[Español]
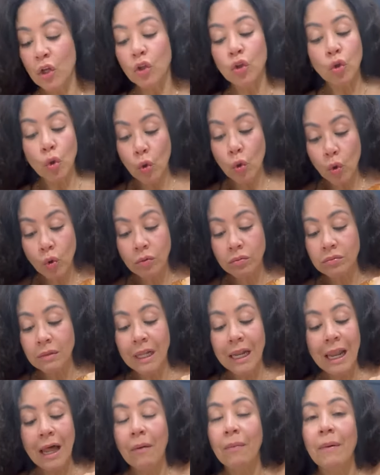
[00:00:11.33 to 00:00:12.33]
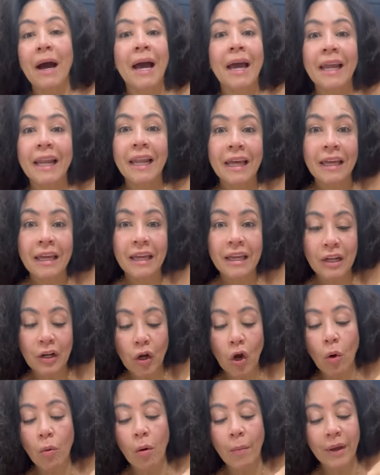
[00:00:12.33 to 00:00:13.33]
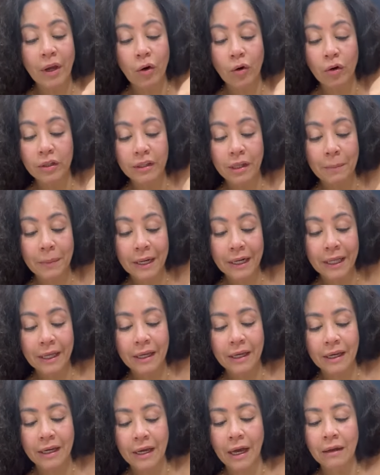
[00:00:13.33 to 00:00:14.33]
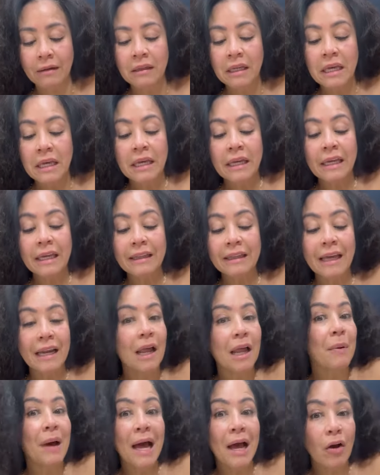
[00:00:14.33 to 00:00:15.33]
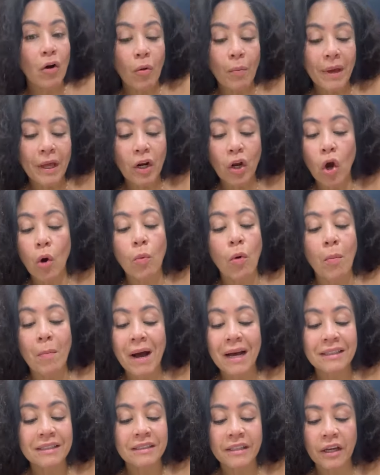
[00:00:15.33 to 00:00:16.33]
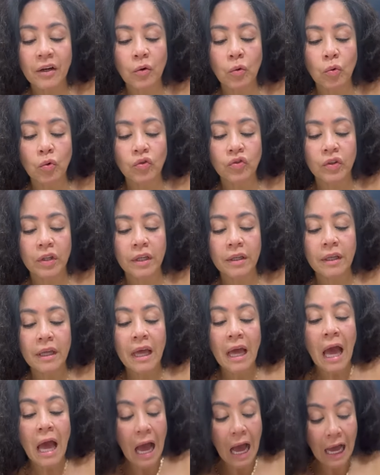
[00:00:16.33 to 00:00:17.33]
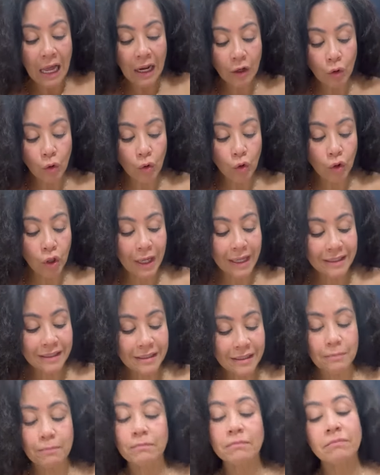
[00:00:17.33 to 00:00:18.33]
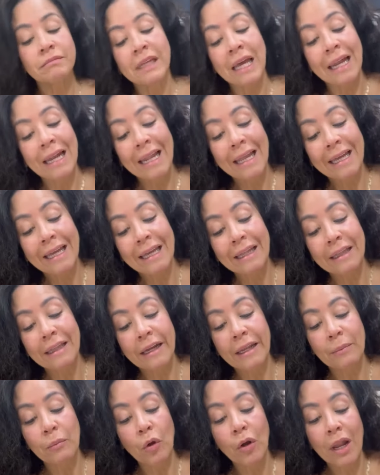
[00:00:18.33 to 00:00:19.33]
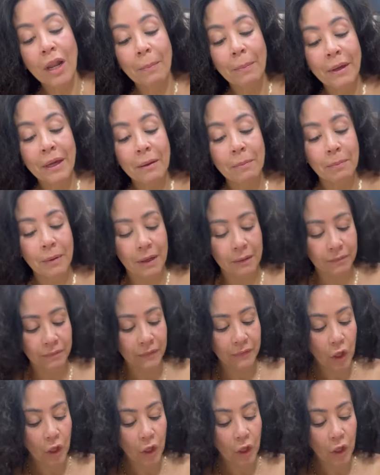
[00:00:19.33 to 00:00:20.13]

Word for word: Tú las vas a elegir como mejor te parezca y te las vas a comer como más te guste. Algunas les quitaremos la pepa,